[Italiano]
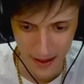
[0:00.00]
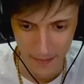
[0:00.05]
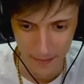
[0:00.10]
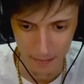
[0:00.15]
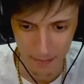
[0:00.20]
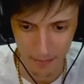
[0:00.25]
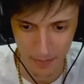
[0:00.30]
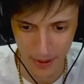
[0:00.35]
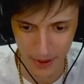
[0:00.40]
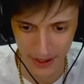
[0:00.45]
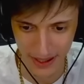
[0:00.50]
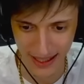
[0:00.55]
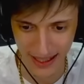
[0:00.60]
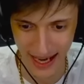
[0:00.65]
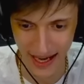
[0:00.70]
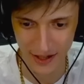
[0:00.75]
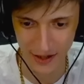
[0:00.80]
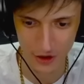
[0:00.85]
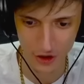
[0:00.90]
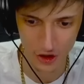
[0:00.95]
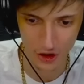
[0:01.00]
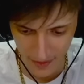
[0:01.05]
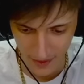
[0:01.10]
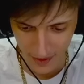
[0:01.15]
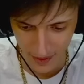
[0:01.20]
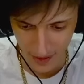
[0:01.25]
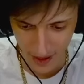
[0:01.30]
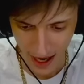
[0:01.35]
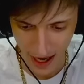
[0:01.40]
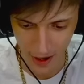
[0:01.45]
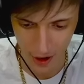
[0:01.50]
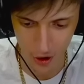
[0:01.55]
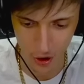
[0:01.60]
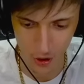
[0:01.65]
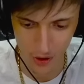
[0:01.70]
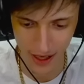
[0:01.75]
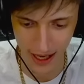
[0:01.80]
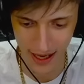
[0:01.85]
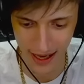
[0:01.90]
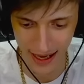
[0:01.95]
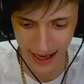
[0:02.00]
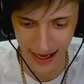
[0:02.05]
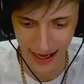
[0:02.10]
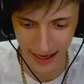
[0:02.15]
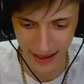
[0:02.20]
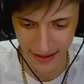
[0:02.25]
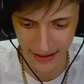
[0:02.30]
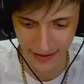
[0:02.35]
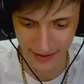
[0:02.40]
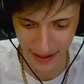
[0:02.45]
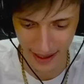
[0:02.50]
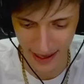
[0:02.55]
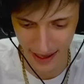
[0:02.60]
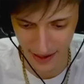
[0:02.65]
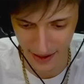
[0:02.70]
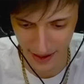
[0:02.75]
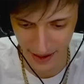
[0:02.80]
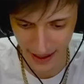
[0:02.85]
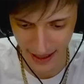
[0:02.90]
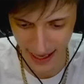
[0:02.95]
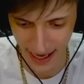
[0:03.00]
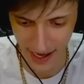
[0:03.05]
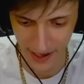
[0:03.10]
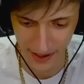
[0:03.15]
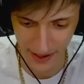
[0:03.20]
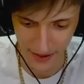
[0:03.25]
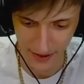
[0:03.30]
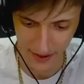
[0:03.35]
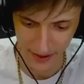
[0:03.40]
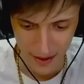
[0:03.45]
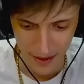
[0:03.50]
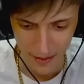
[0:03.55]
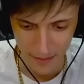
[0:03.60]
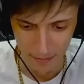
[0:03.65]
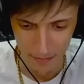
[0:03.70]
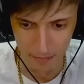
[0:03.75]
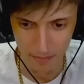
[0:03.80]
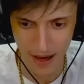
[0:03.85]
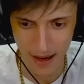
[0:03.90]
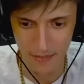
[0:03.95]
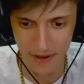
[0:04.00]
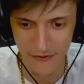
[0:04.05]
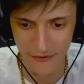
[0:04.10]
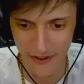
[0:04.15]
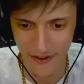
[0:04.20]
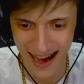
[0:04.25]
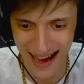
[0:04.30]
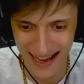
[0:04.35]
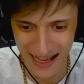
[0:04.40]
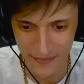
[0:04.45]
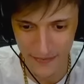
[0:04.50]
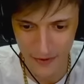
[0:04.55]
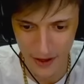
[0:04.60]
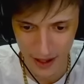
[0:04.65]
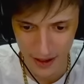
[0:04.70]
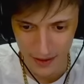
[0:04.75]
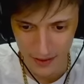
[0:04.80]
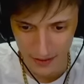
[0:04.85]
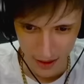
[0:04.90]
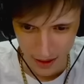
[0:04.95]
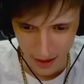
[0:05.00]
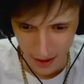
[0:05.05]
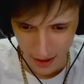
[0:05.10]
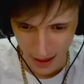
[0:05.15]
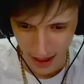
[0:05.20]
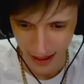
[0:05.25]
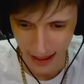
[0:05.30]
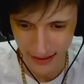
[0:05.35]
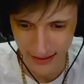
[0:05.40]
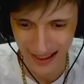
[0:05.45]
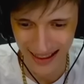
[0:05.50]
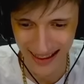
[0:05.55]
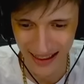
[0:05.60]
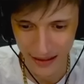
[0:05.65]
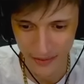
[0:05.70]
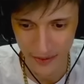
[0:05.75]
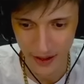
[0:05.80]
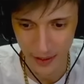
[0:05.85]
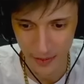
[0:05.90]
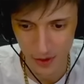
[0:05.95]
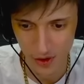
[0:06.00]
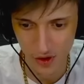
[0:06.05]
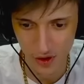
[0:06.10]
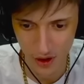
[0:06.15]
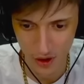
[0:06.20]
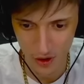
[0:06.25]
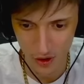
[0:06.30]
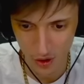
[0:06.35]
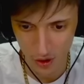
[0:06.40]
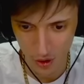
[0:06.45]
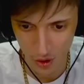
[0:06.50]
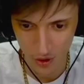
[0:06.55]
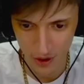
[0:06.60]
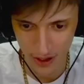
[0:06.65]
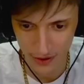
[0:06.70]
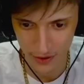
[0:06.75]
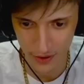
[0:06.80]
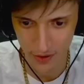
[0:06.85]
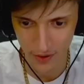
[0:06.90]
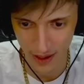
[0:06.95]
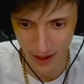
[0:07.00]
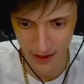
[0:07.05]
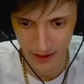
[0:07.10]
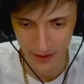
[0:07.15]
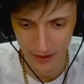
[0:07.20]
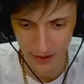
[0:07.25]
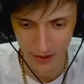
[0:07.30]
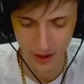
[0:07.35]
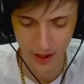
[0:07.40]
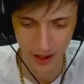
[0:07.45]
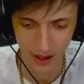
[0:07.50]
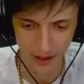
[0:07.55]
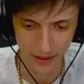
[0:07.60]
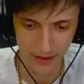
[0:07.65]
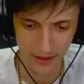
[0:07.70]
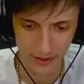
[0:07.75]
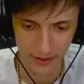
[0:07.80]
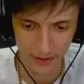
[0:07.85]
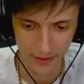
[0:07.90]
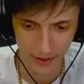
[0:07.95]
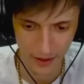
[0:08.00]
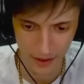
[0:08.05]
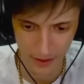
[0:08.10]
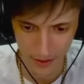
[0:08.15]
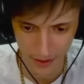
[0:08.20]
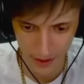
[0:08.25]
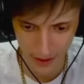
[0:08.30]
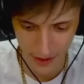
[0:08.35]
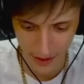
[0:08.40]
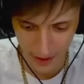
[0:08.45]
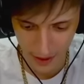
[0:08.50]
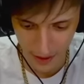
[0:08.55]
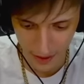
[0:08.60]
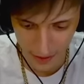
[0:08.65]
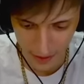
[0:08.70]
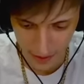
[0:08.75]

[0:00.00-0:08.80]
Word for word: Burcage. Ancora Hitler cane. Baby 5. All'alternative la posso ancora trovare. Ok, ok, ok, ok.